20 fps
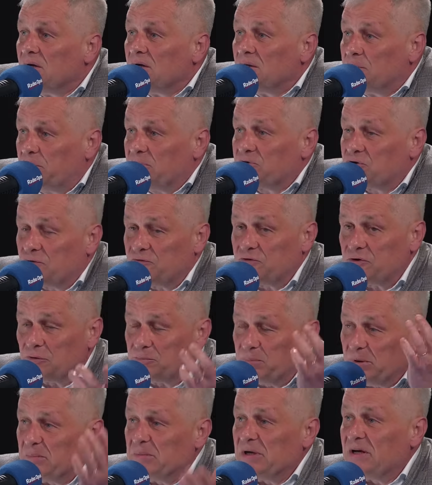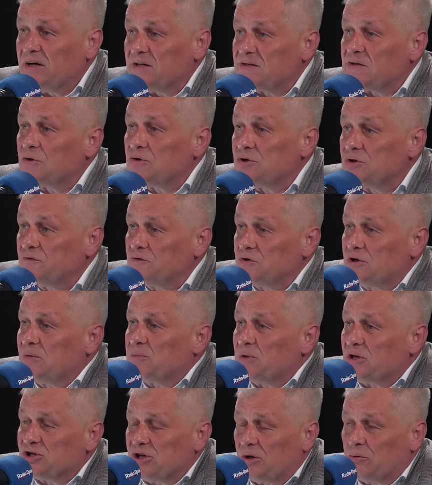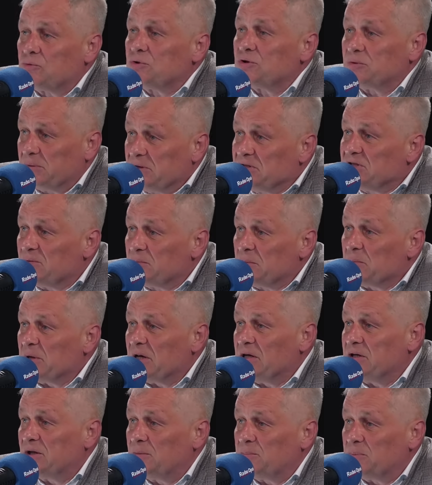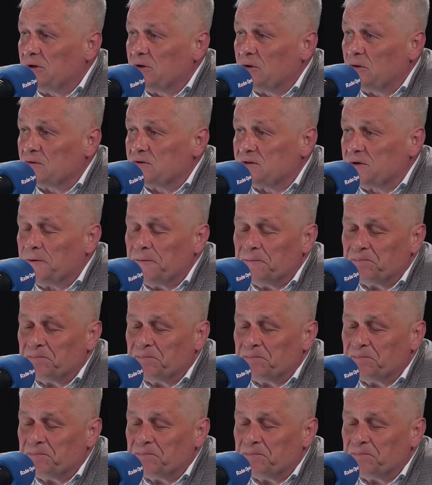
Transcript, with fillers: począwszy od premiera, skończywszy na marszałku, że będziemy mieli te pieniądze.